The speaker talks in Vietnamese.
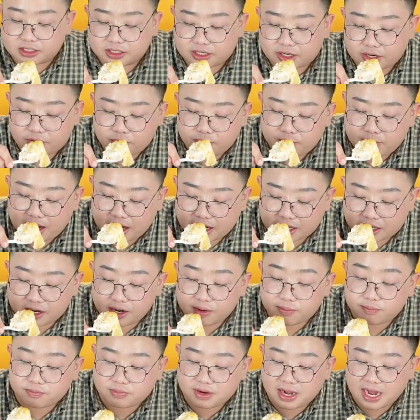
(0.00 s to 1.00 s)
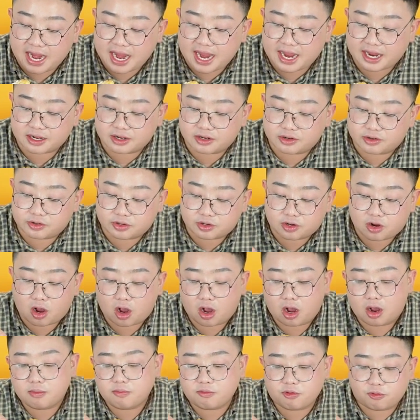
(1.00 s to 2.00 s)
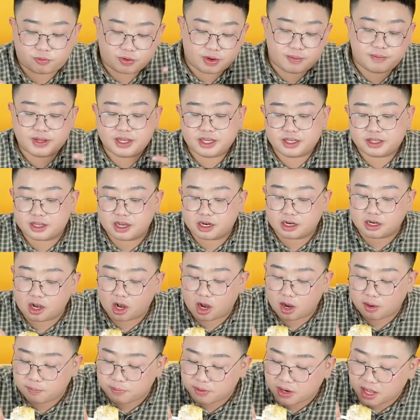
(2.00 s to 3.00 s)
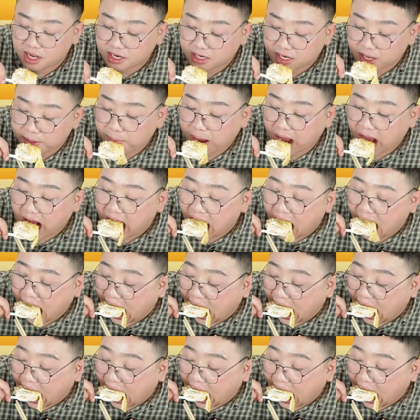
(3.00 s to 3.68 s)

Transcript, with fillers: kiểu mà cơm rang rồi có một cái miếng trứng ốp lên đó các bạn.